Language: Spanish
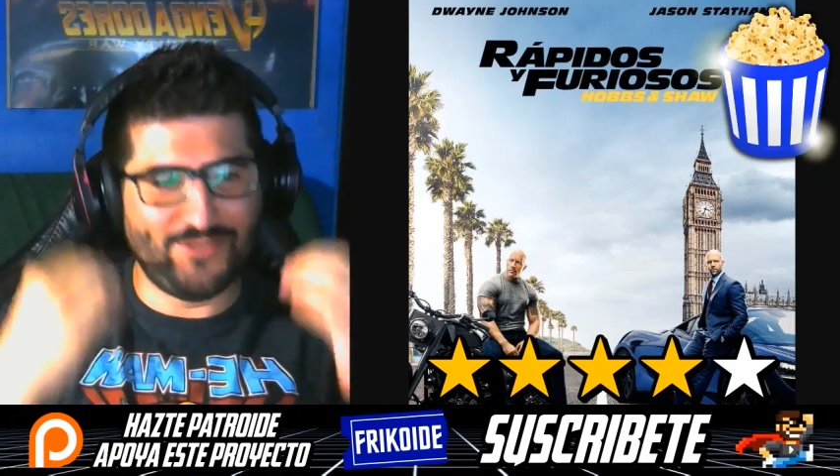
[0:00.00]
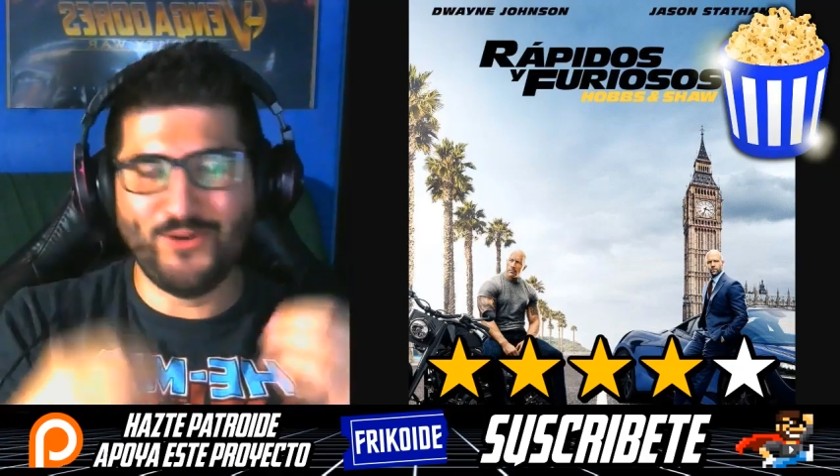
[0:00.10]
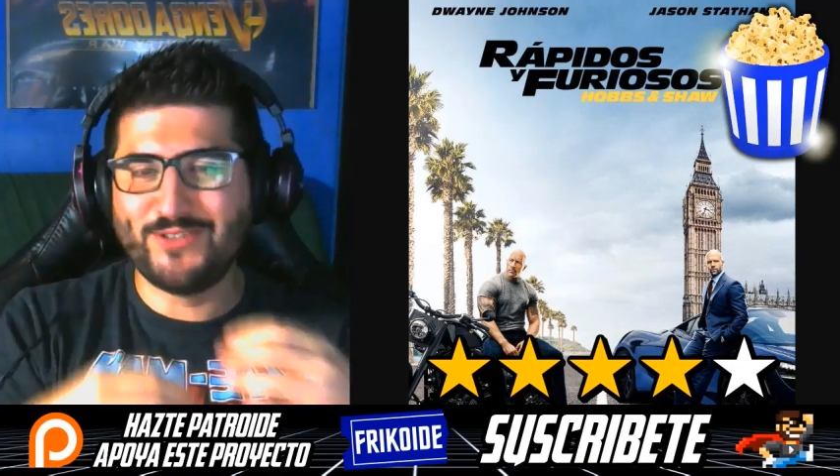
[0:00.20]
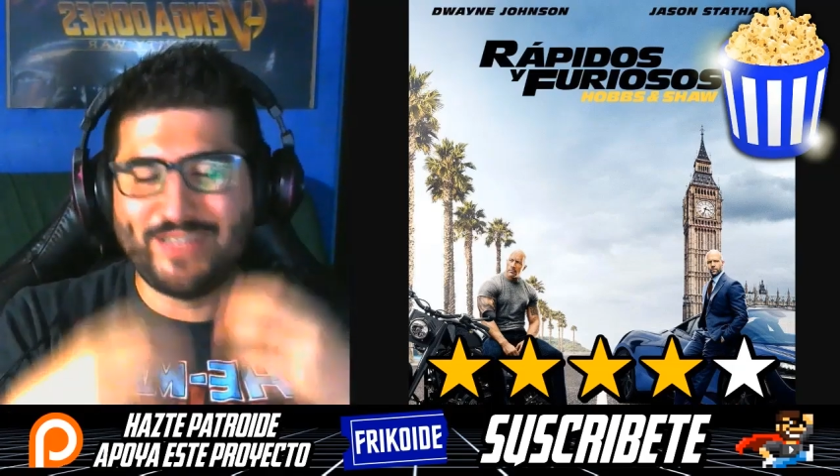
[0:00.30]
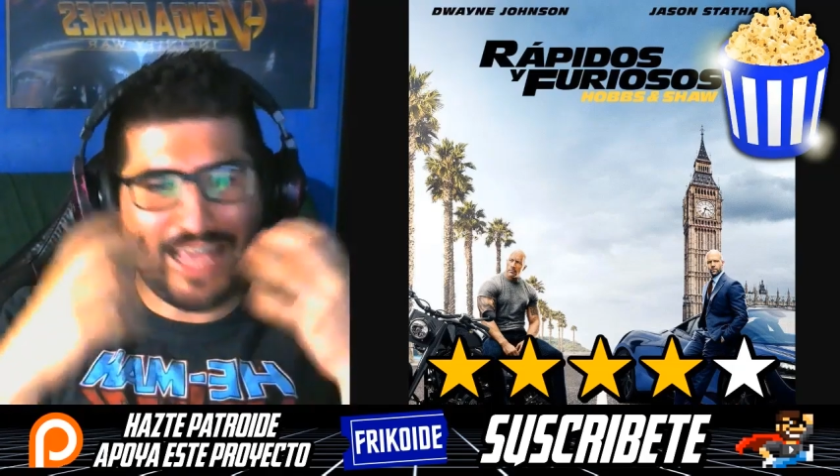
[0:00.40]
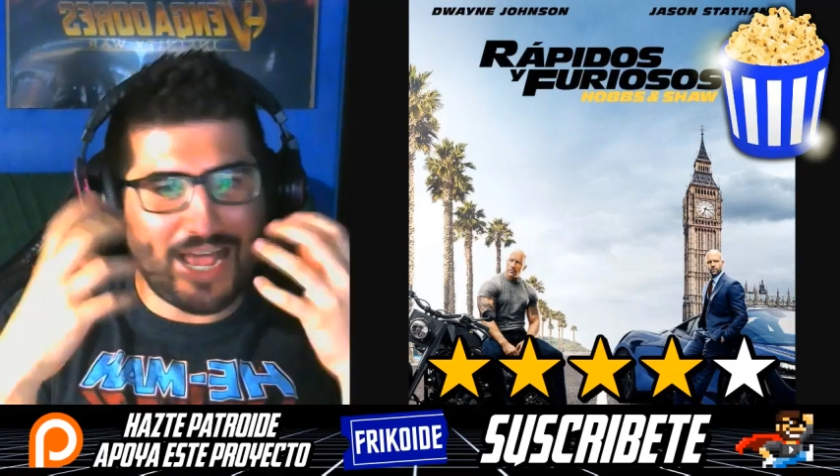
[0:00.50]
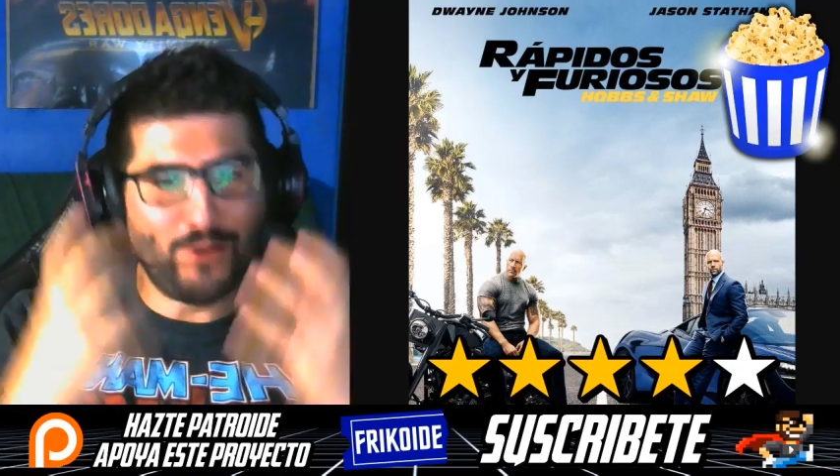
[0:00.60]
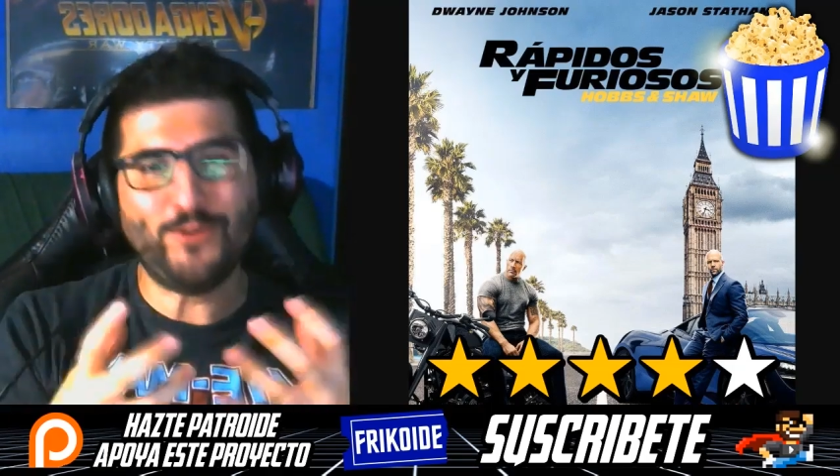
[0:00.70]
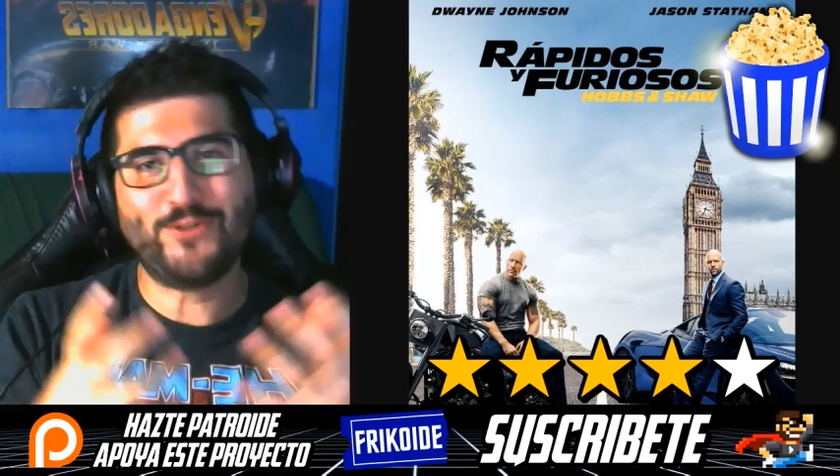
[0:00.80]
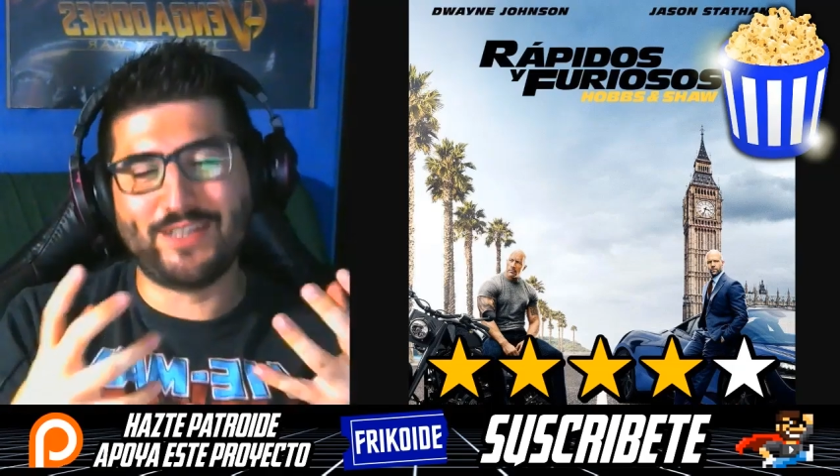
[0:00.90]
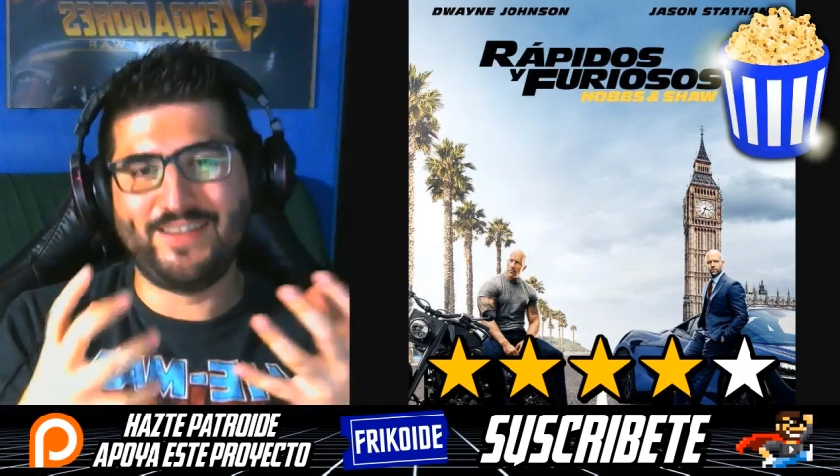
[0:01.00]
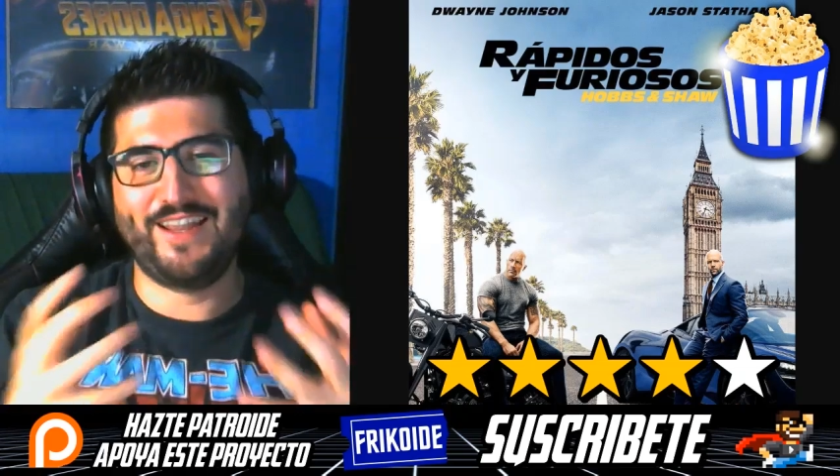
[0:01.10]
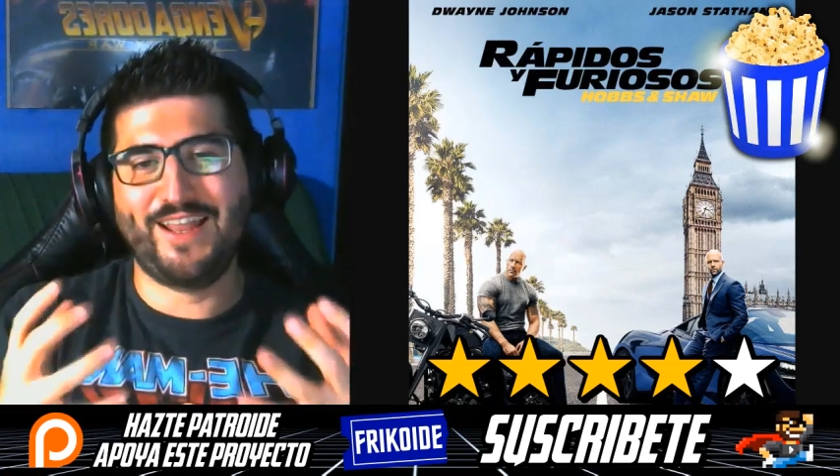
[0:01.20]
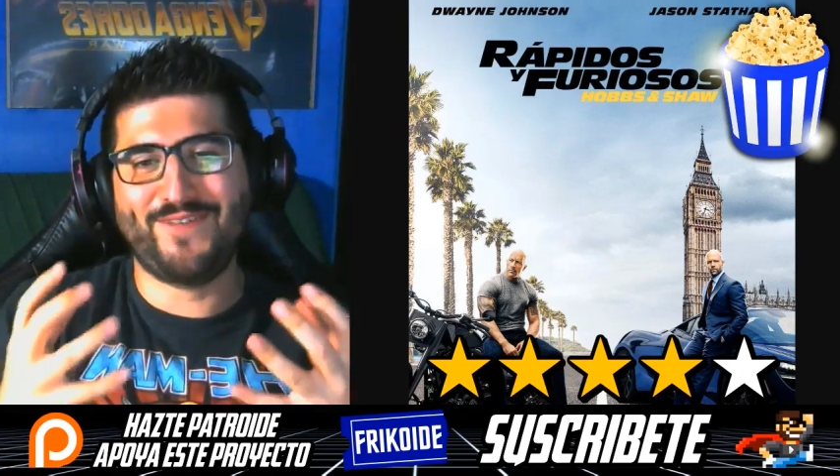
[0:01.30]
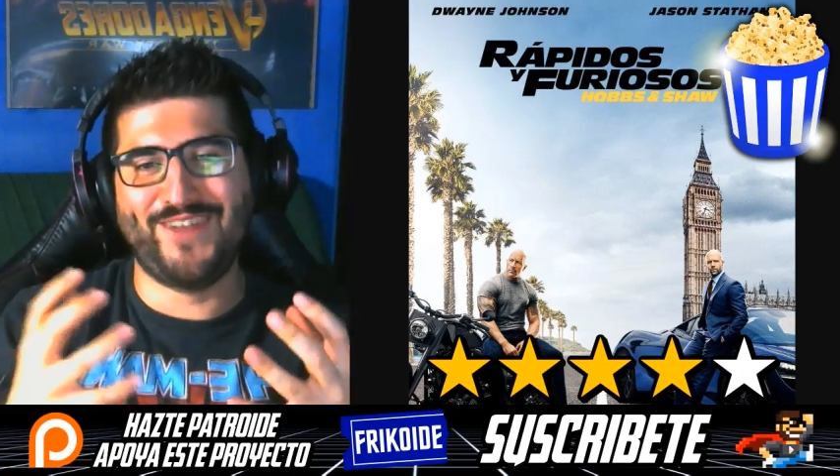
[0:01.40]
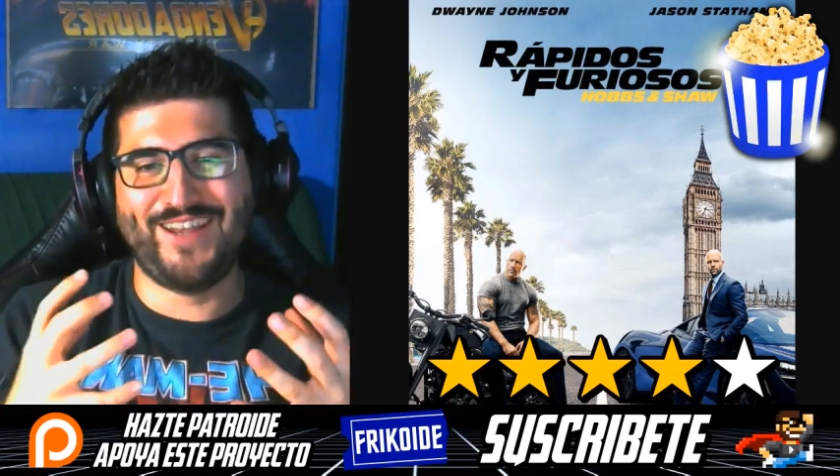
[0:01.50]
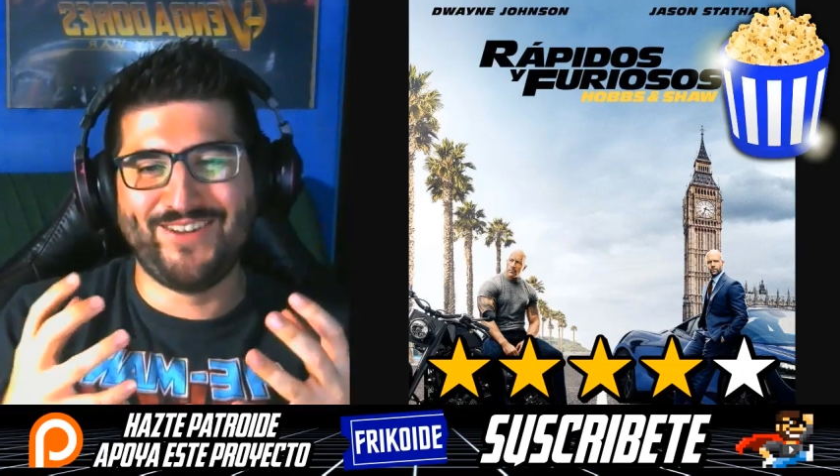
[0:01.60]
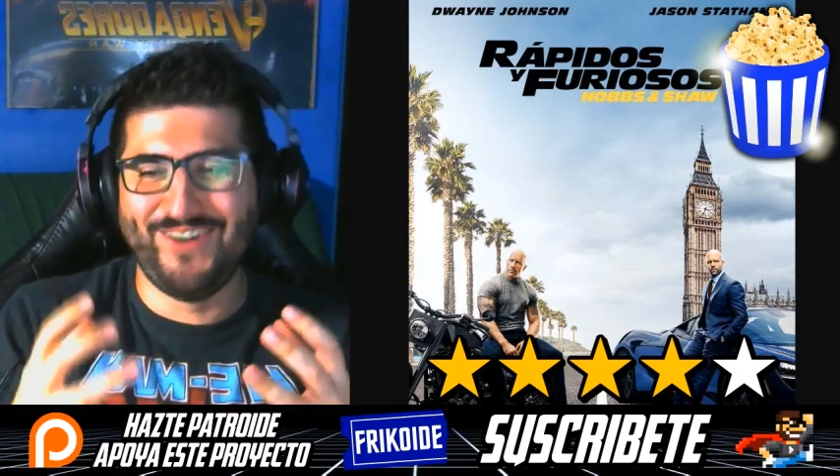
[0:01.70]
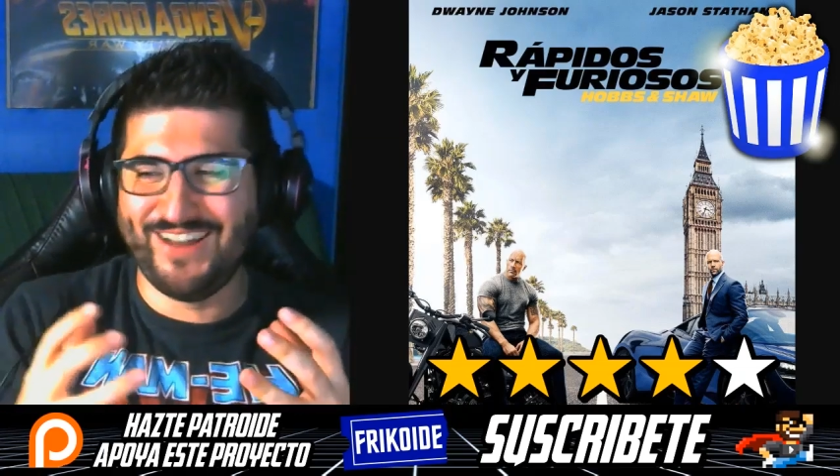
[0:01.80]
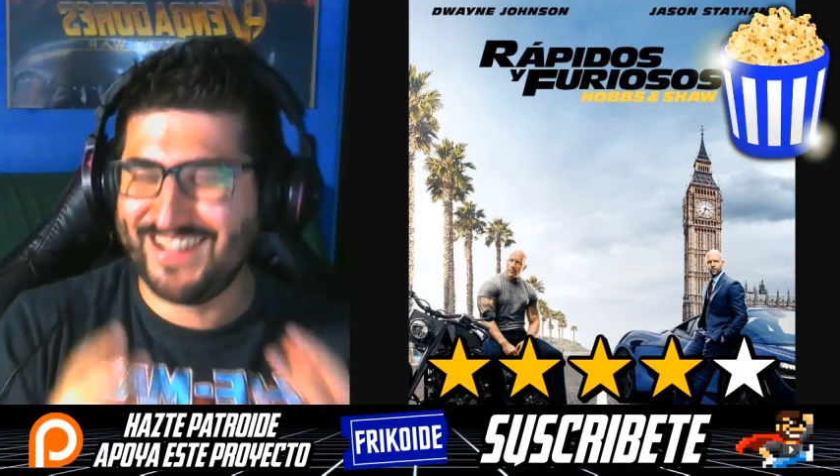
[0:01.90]
unos diálogos que tiene la
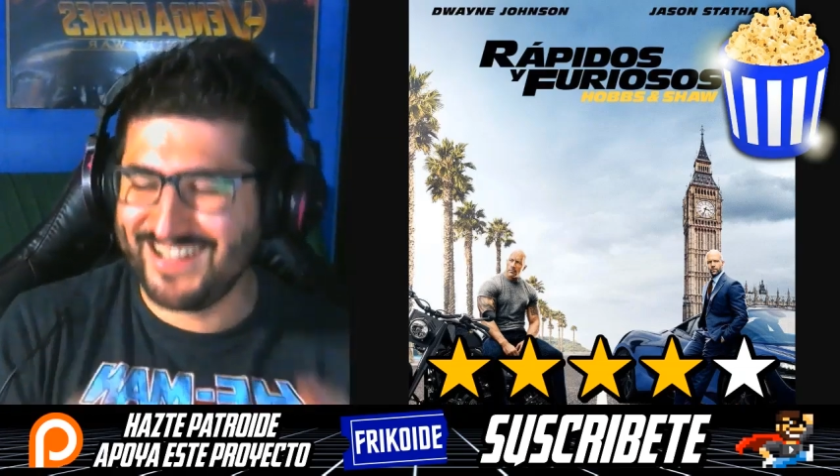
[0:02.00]
película